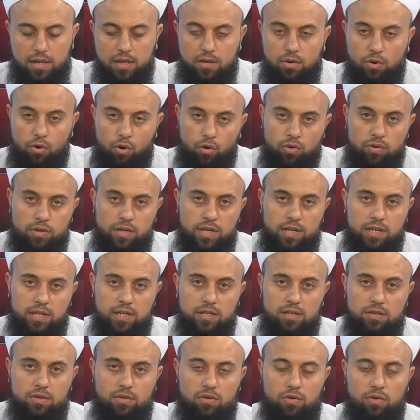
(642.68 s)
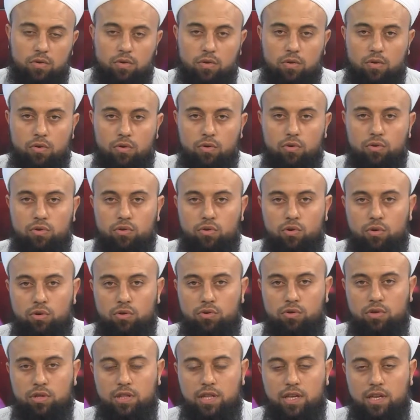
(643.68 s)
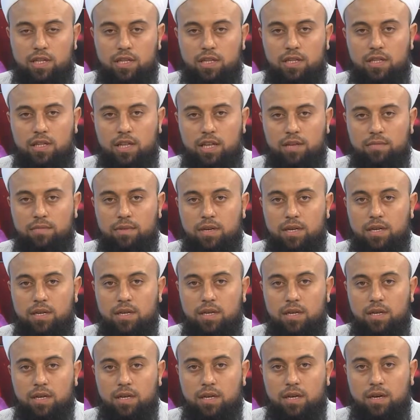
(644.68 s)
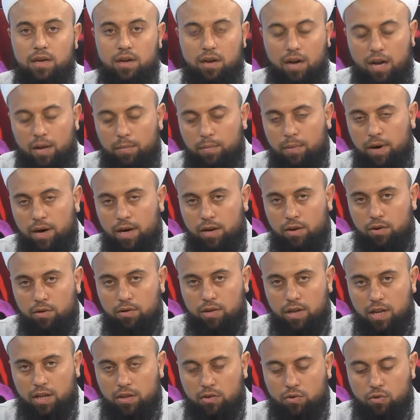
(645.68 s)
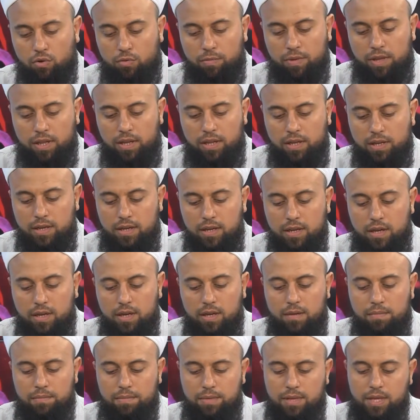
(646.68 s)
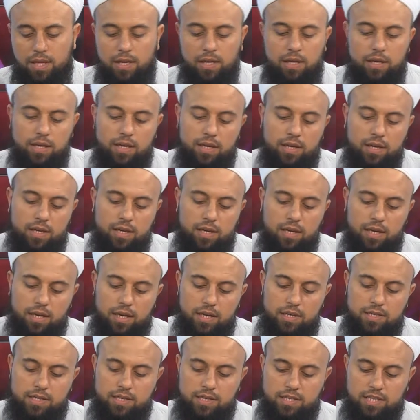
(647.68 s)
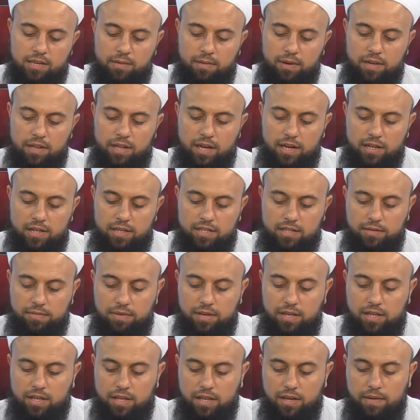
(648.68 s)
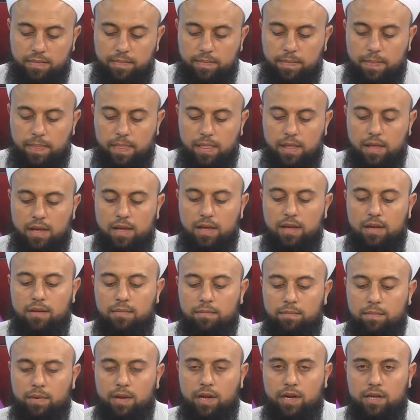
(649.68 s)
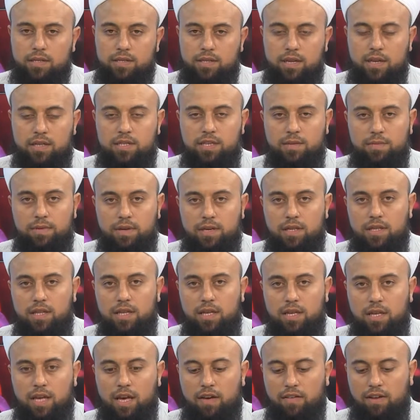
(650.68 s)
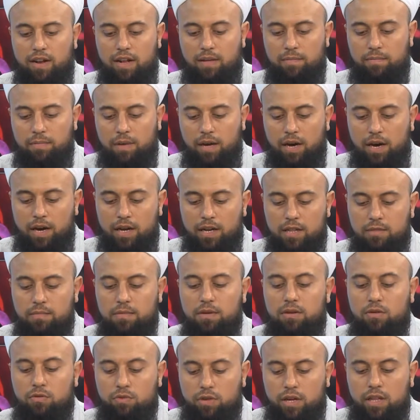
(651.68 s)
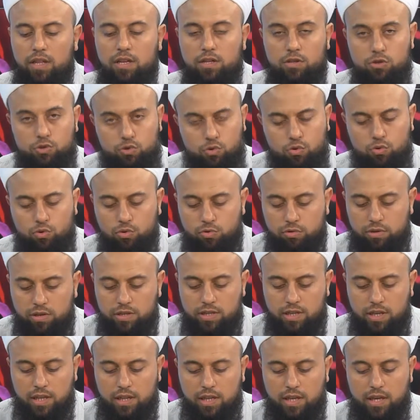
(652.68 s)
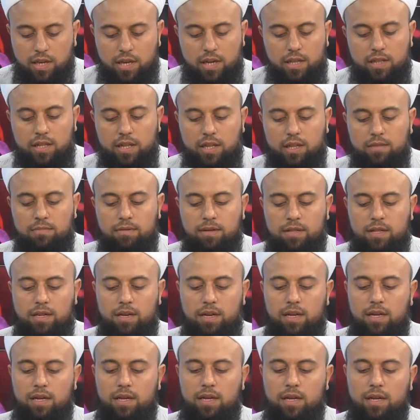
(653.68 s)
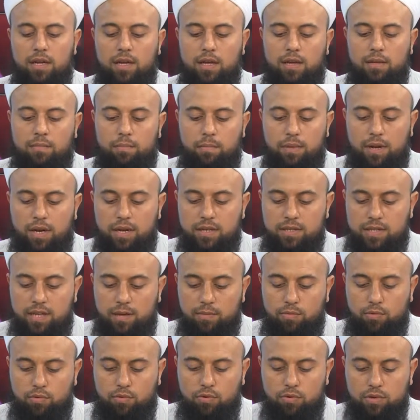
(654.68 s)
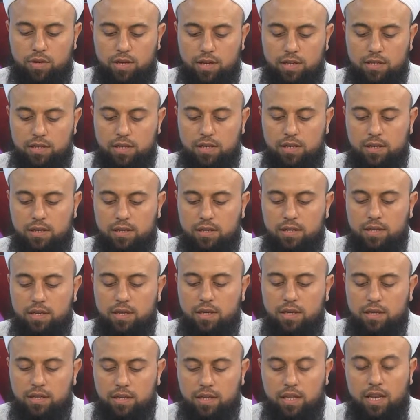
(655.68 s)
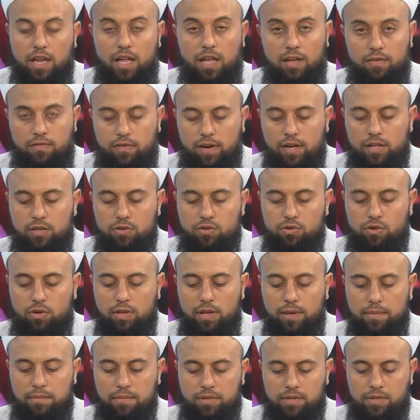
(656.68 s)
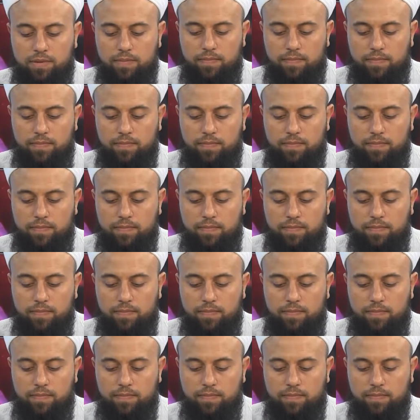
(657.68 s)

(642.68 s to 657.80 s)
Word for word: Onların o göründüklerinin değil mi rahmani olarak görmeleri bir de e, eski zamanlarda tabii ki de biraz daha tabii ki de evlenme, ayrılma olayları da çok olduğu için Allah herhalde anladığım kadarıyla biraz daha bu konularda direkt ifade söylenmiş.